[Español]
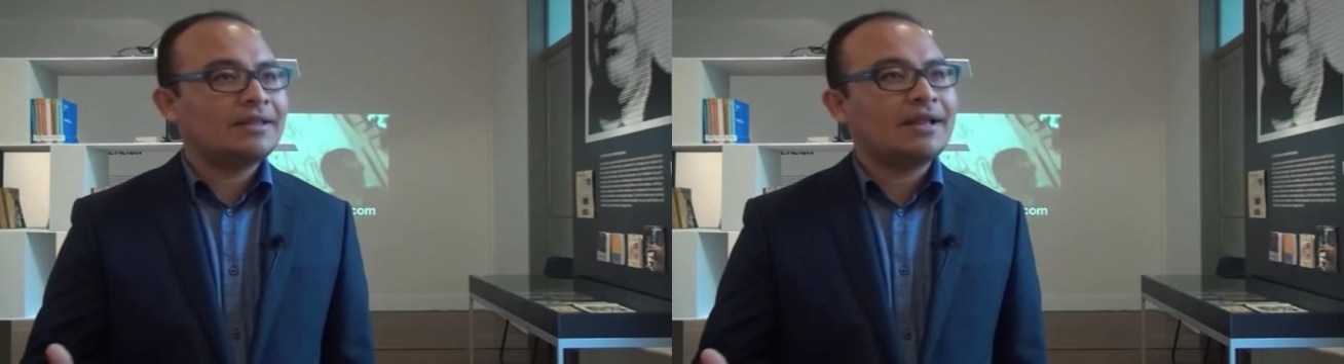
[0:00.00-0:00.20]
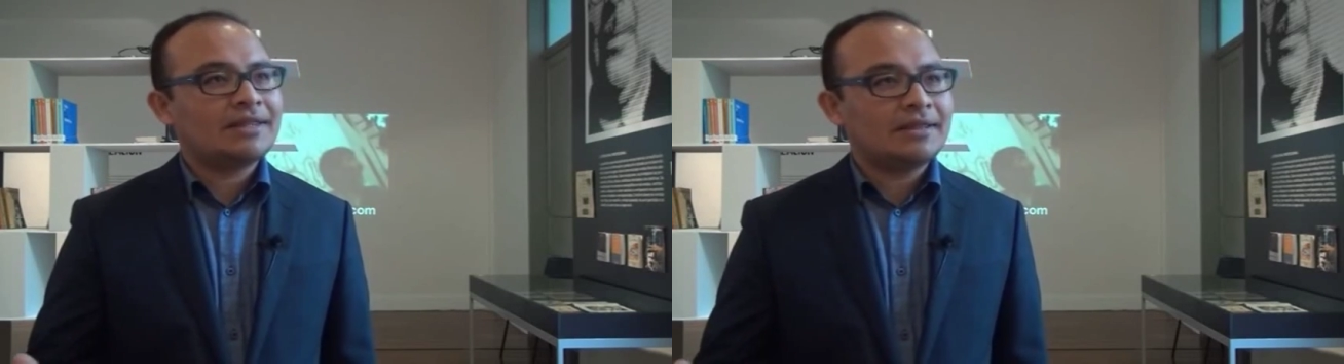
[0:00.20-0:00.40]

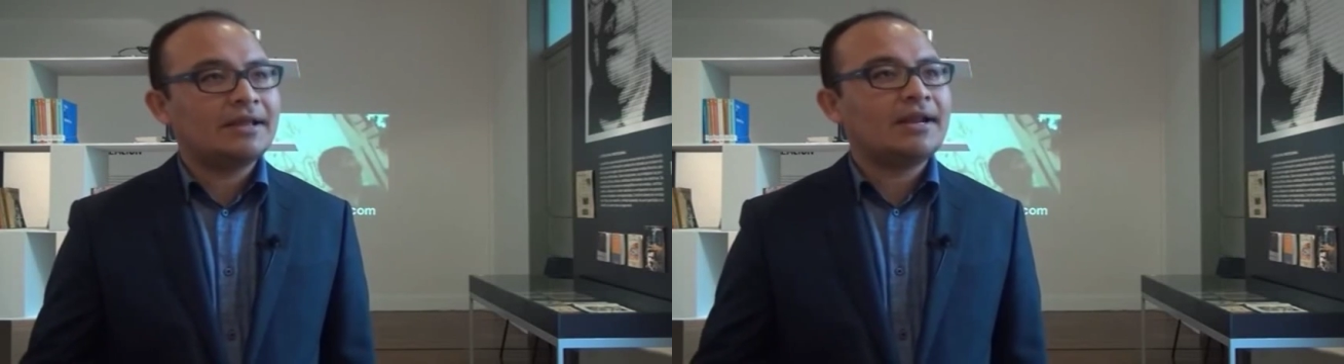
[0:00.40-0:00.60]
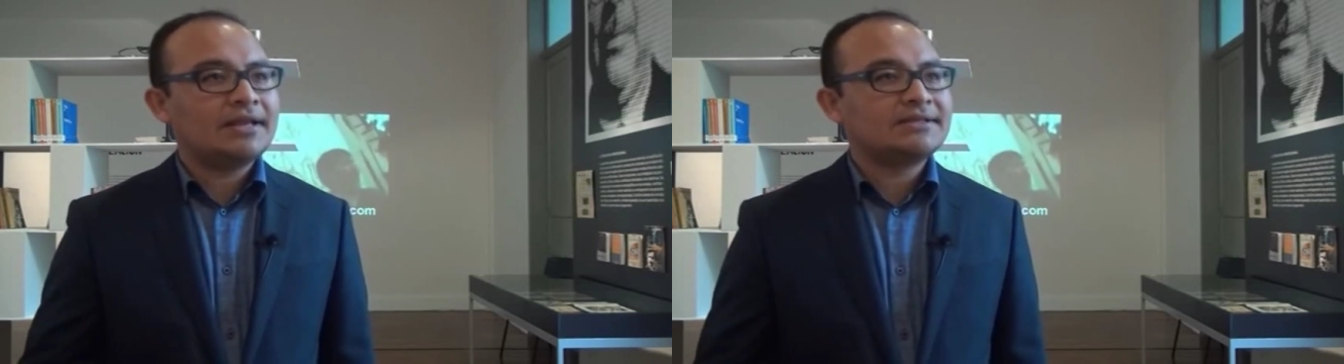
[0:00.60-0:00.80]
Etiqueta
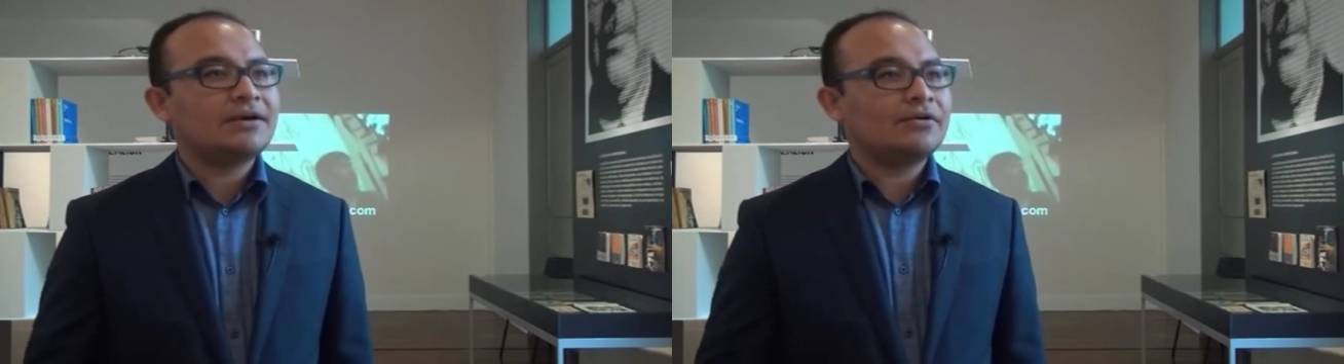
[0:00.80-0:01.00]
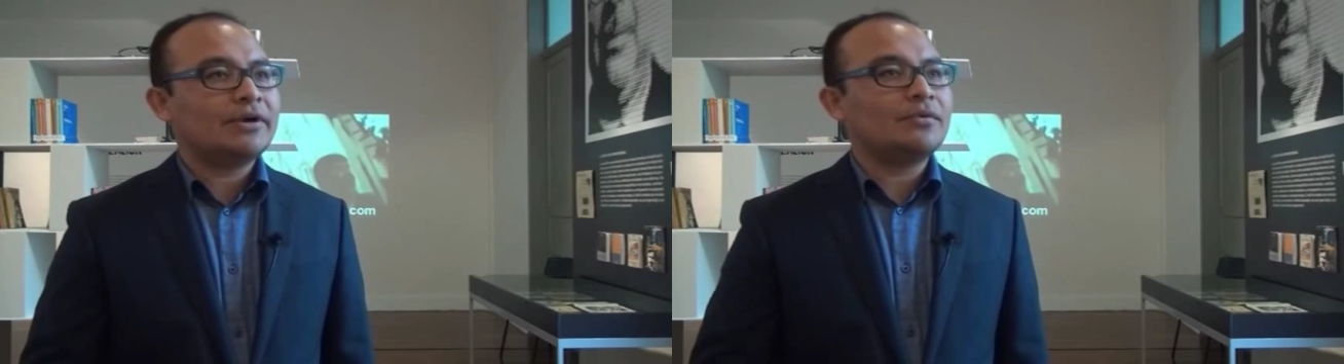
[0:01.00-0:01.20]
Negra es
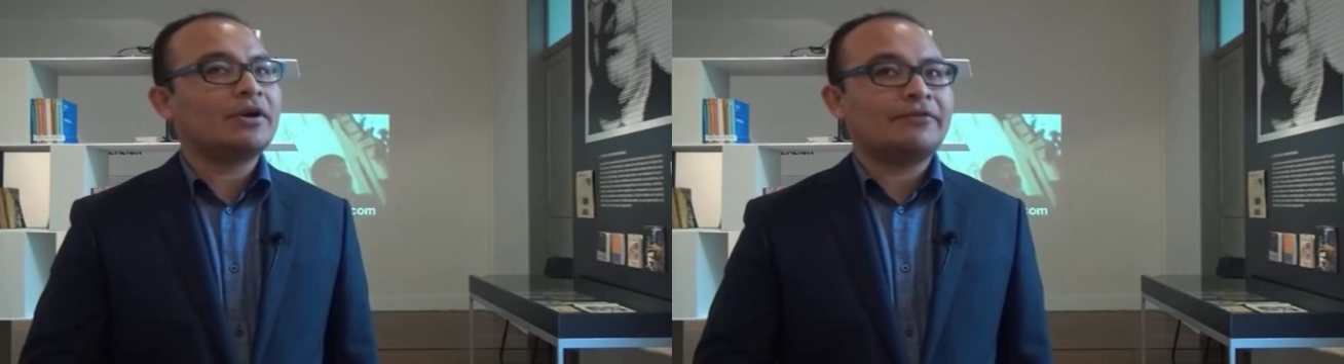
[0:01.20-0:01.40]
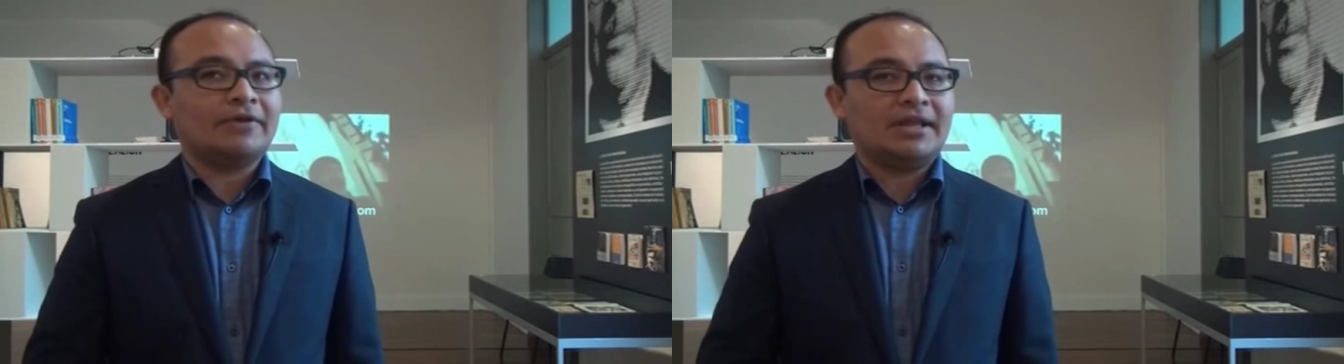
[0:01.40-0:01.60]
ahora
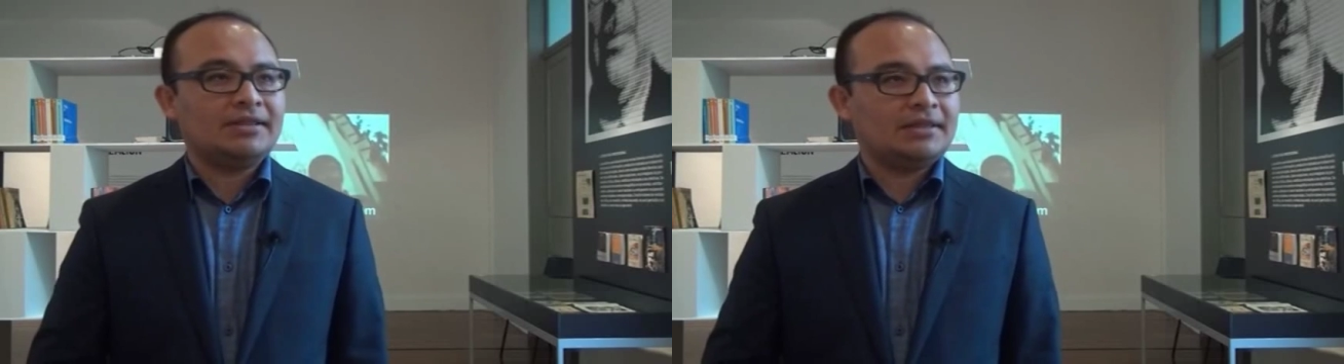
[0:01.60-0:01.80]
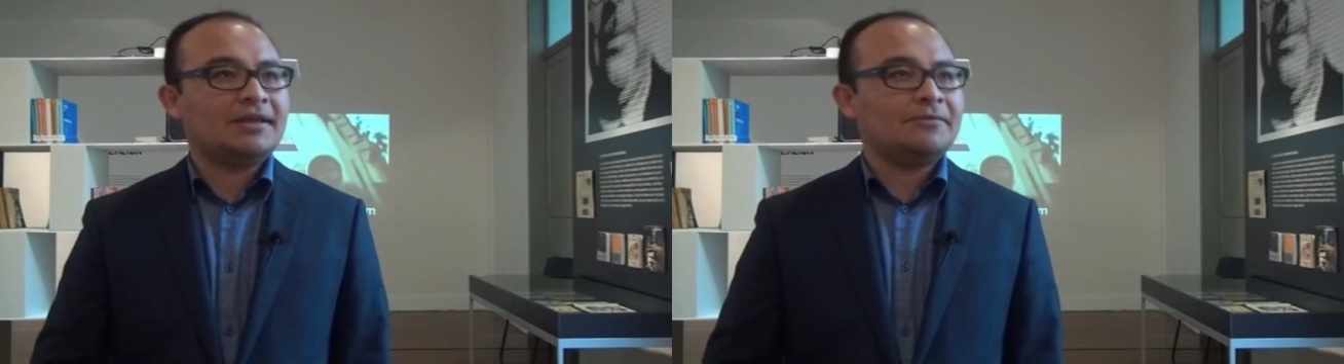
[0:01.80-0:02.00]
un
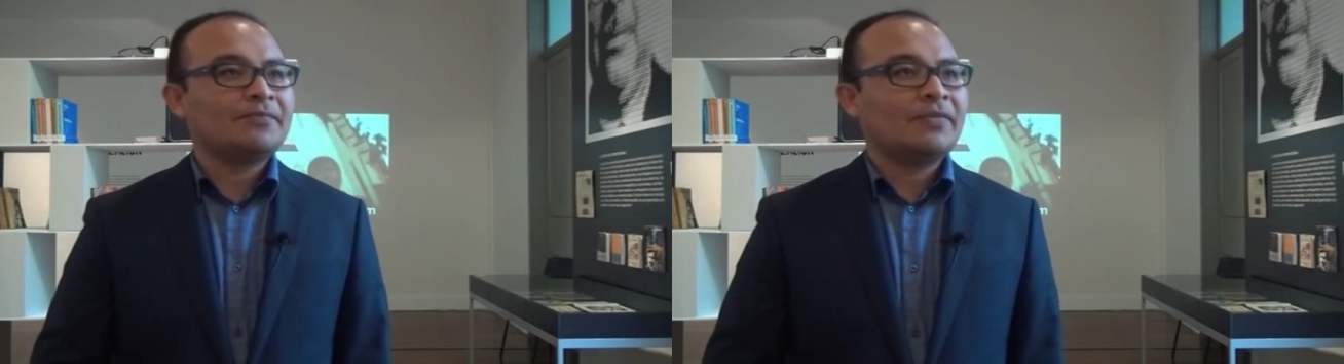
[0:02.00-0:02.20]
referente